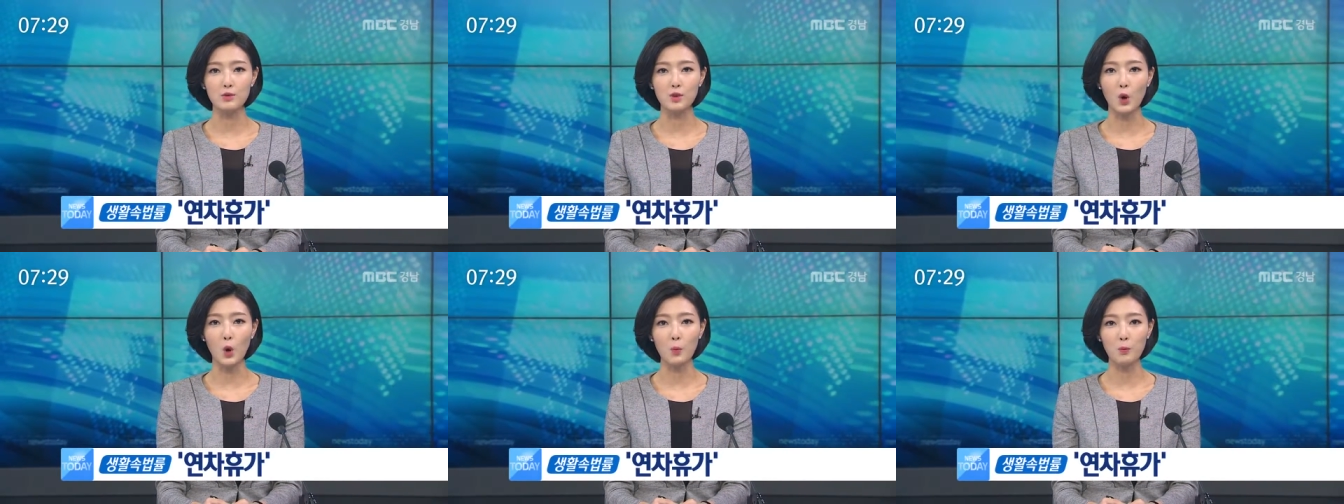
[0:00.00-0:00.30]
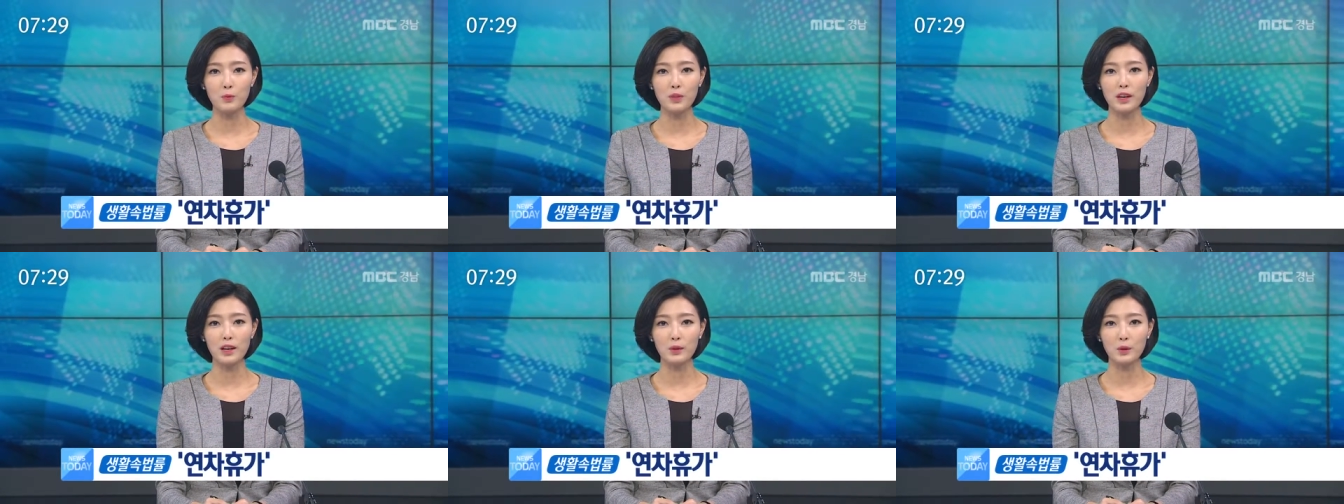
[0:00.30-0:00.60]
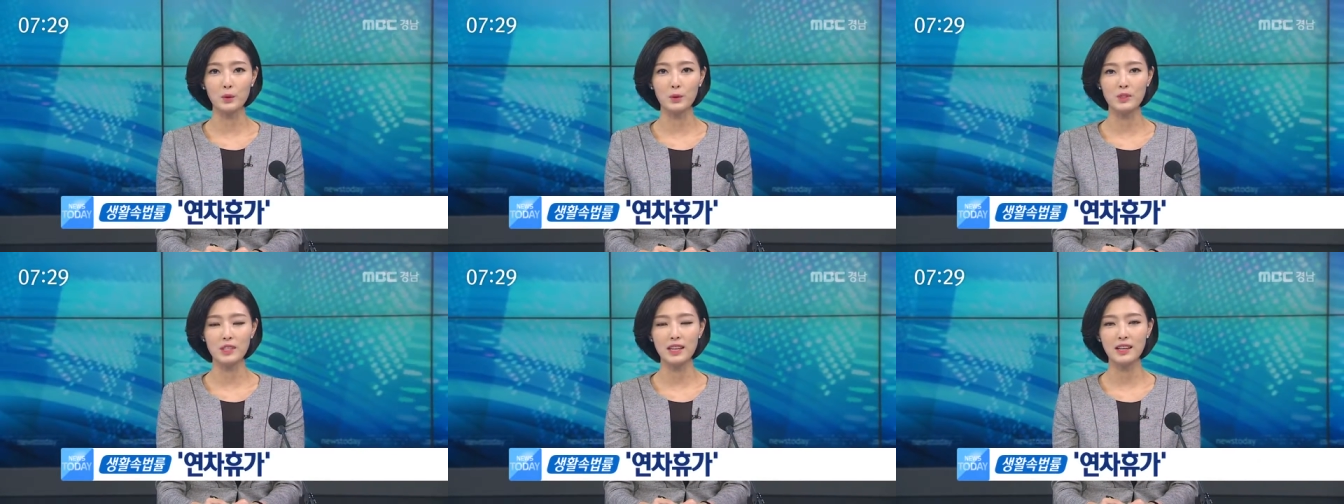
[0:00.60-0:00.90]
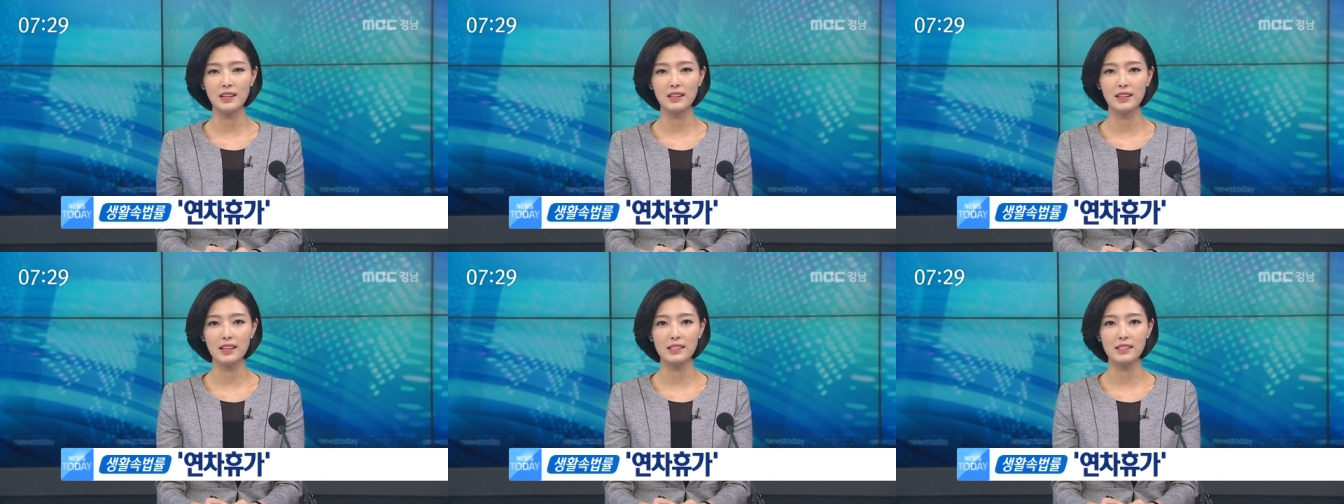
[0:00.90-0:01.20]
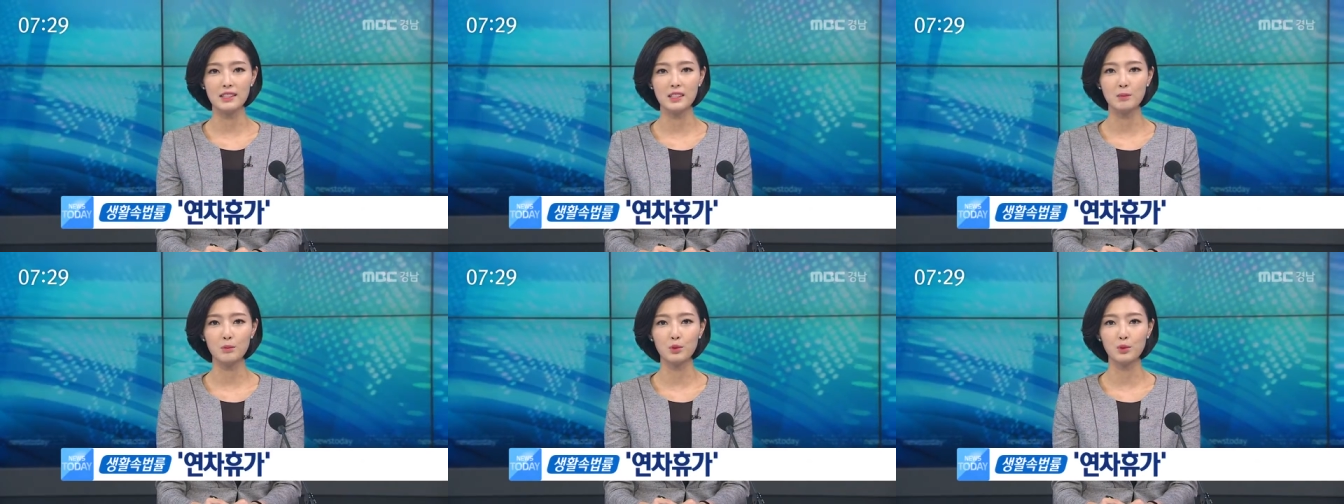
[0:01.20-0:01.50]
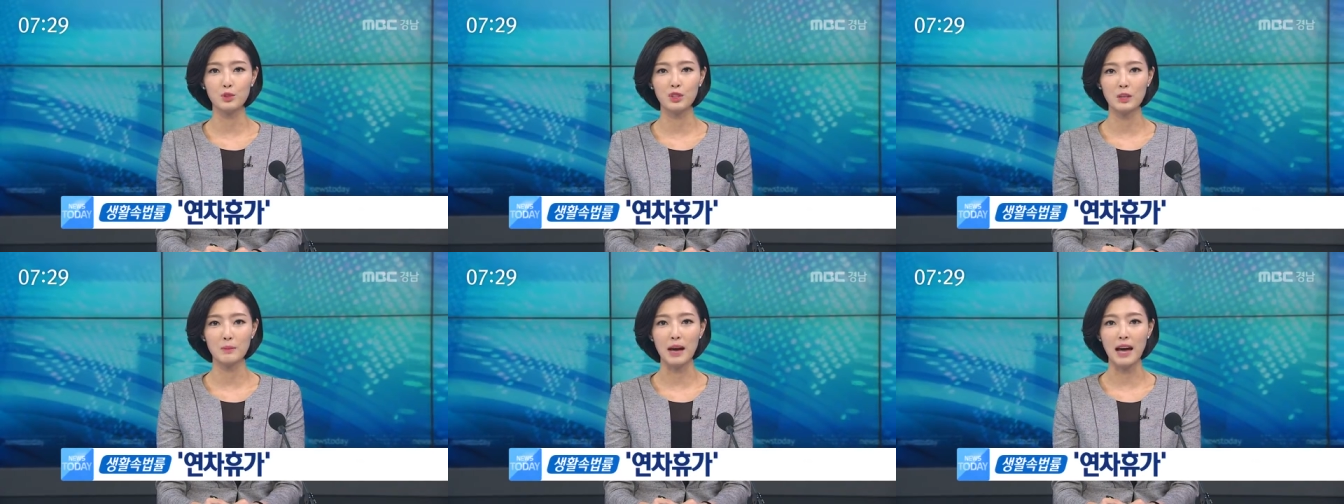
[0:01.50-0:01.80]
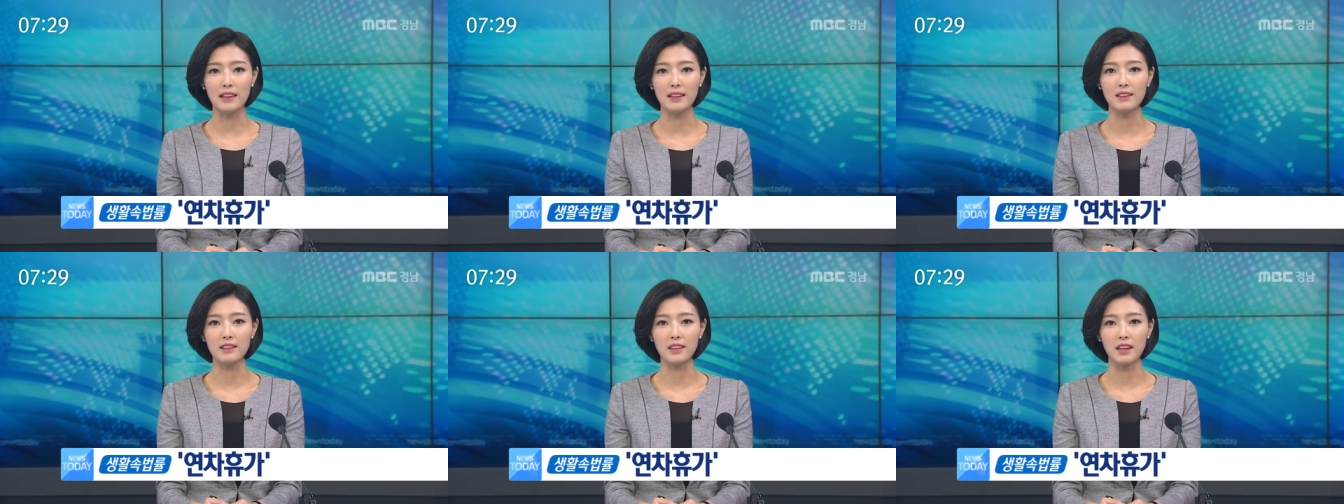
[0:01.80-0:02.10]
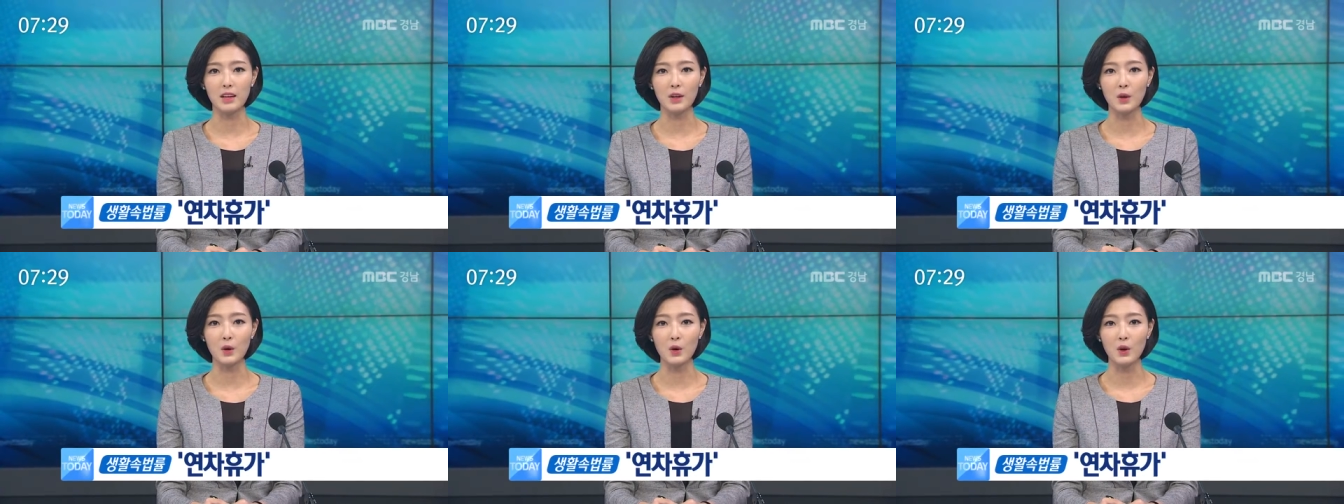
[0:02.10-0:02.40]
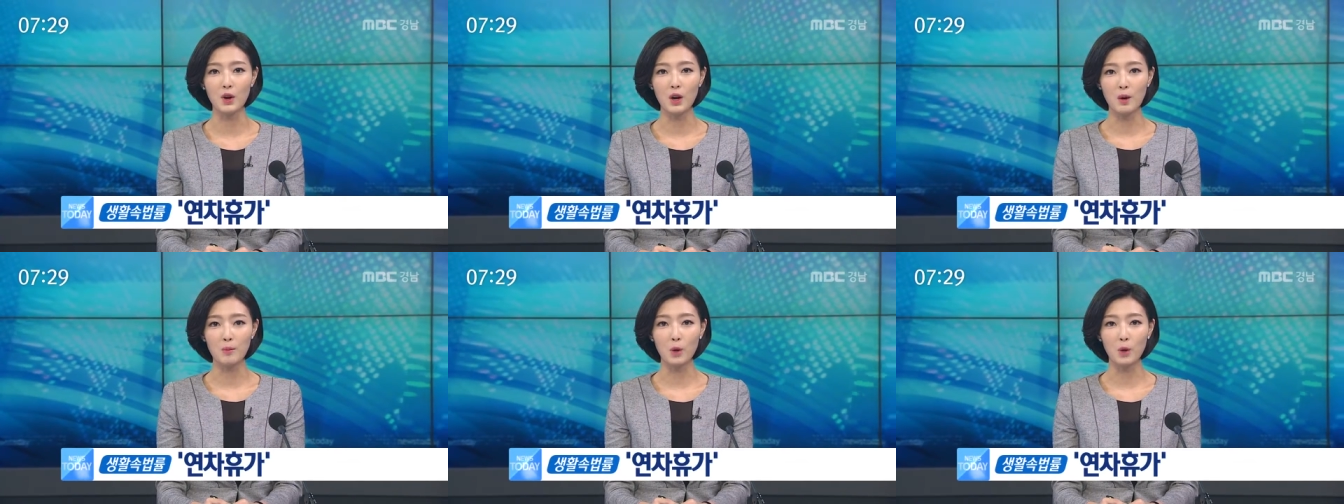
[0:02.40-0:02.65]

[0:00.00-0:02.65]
수 없다고 생각하시는 분들이 많은데요.